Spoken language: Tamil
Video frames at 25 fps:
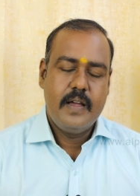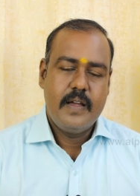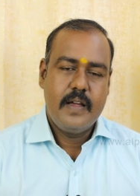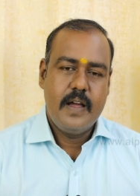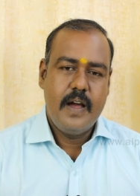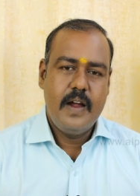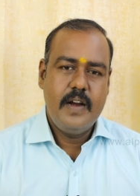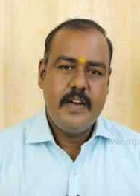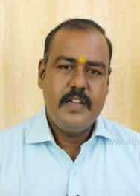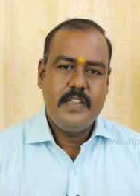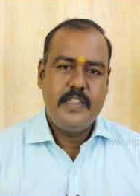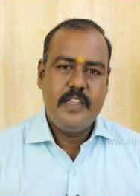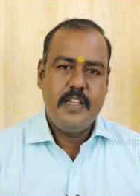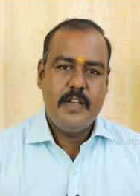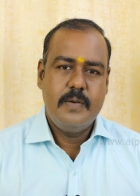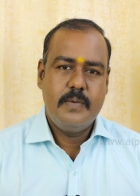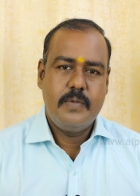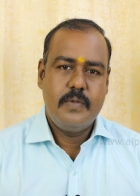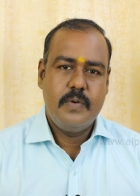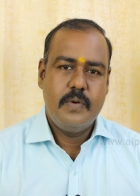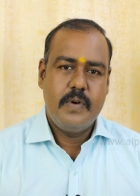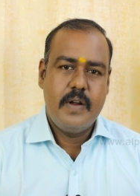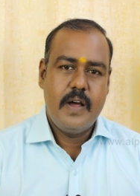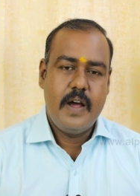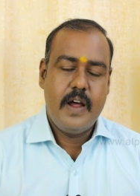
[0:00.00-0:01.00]

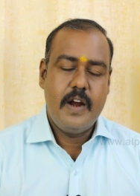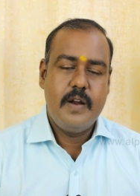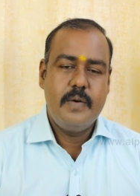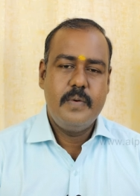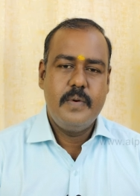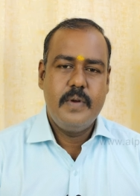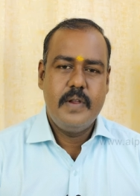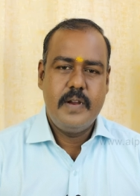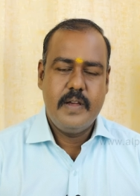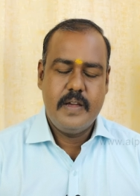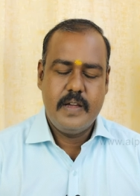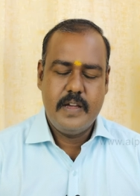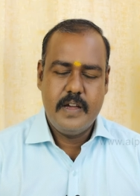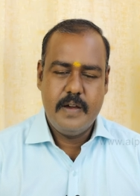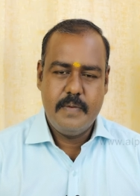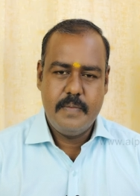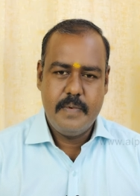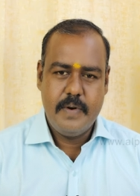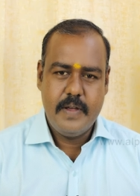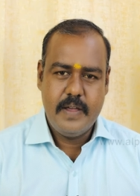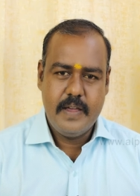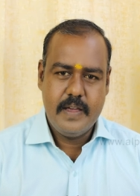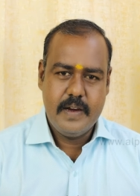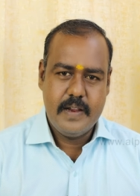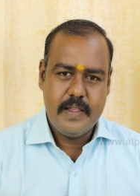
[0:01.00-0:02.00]
கால்சியத்தோட அளவு இருக்குது
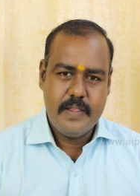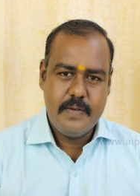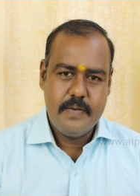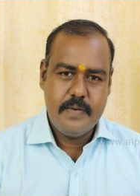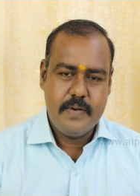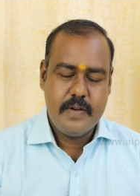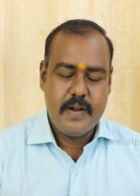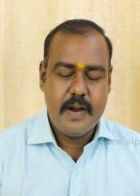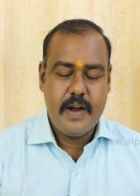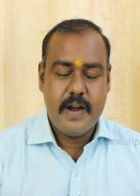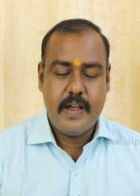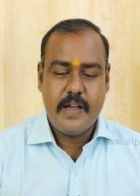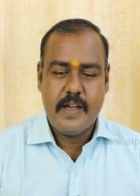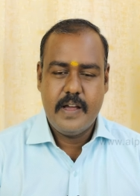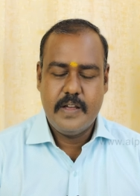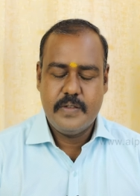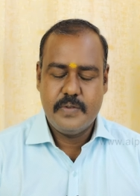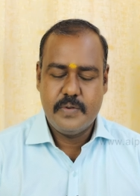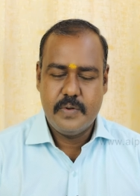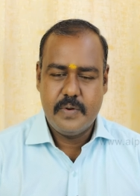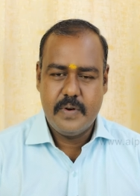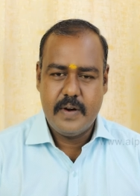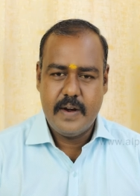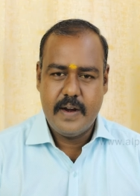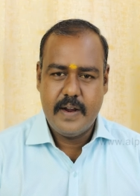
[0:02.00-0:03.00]
அப்படிங்கிறத ஒரு கணக்காக
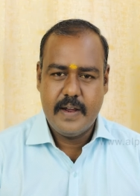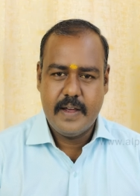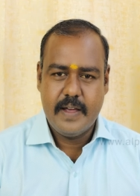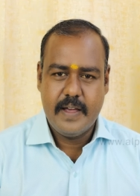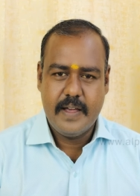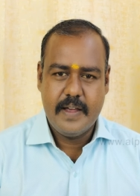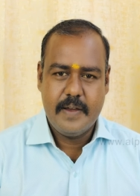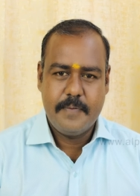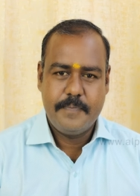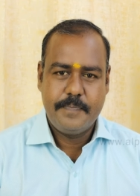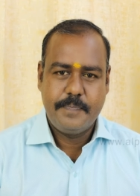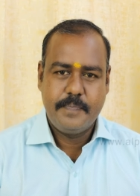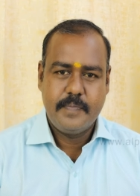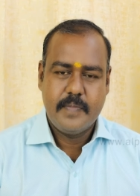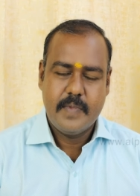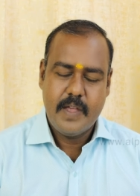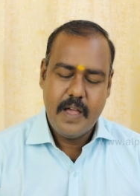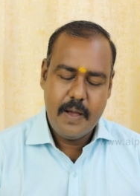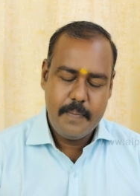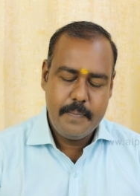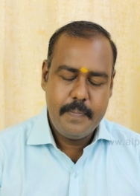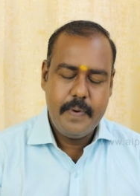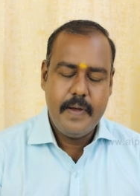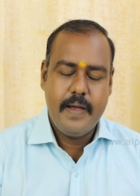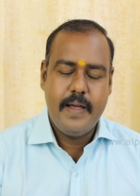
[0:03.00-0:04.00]
சொல்கிறாங்க
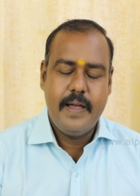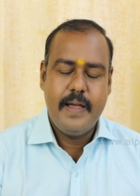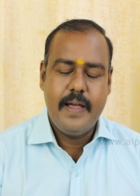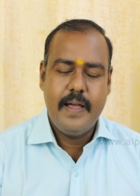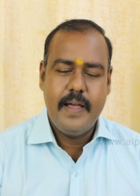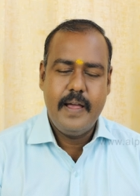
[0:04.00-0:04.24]
அப்போ